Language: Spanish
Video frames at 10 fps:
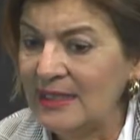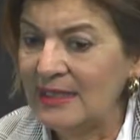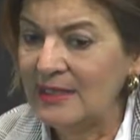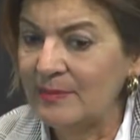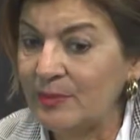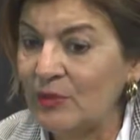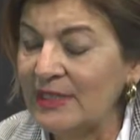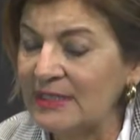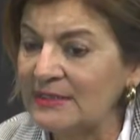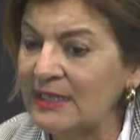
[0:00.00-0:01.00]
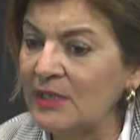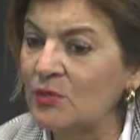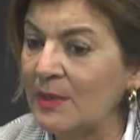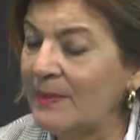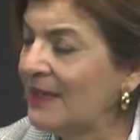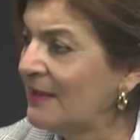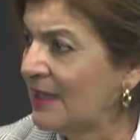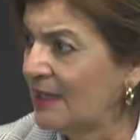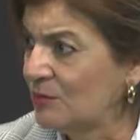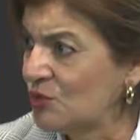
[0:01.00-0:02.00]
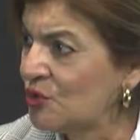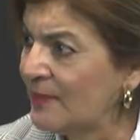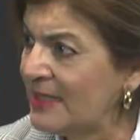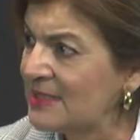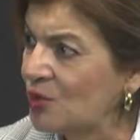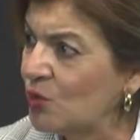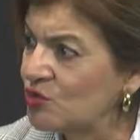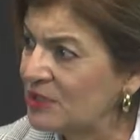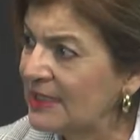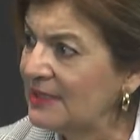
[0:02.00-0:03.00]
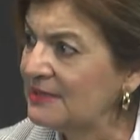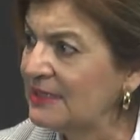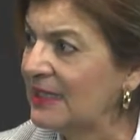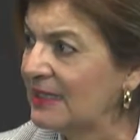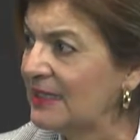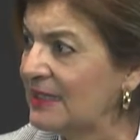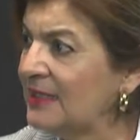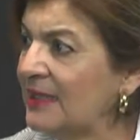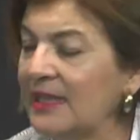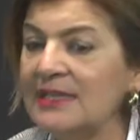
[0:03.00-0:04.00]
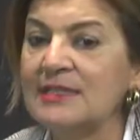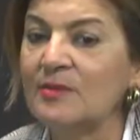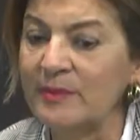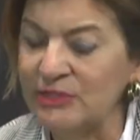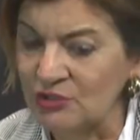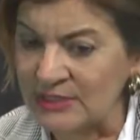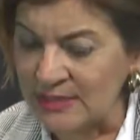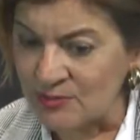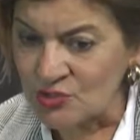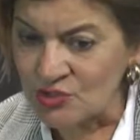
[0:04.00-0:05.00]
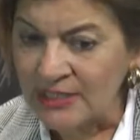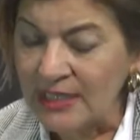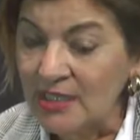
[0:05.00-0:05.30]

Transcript: eh, poder tener una paridad mucho más justa de la que en este momento tenemos,